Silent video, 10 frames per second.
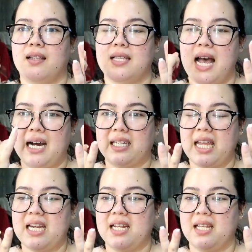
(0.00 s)
sa
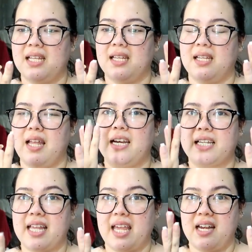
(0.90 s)
akin, and
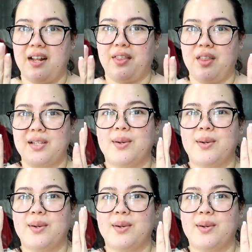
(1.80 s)
kay Kenneth.